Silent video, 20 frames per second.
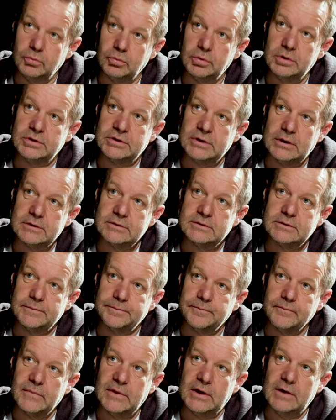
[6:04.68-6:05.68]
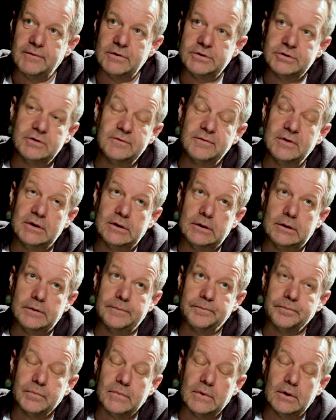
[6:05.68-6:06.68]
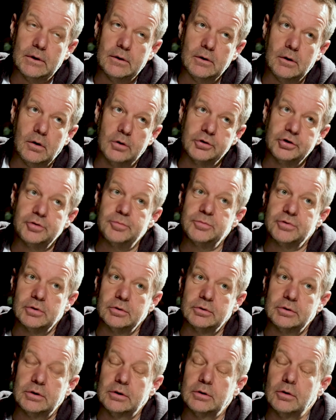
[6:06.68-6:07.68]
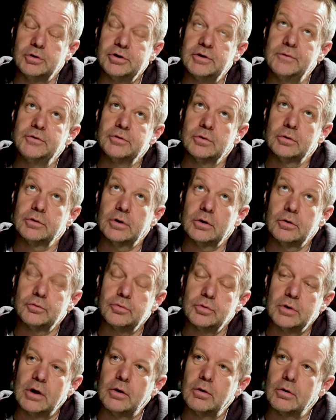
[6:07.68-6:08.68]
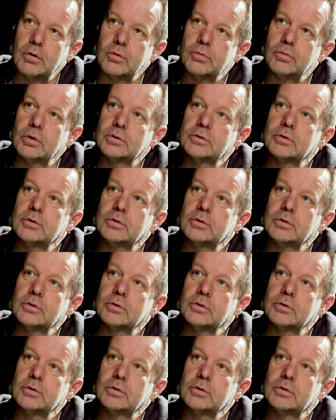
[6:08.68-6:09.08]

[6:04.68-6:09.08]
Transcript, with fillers: długi czas. Ja właściwie od, 80, od 92 roku,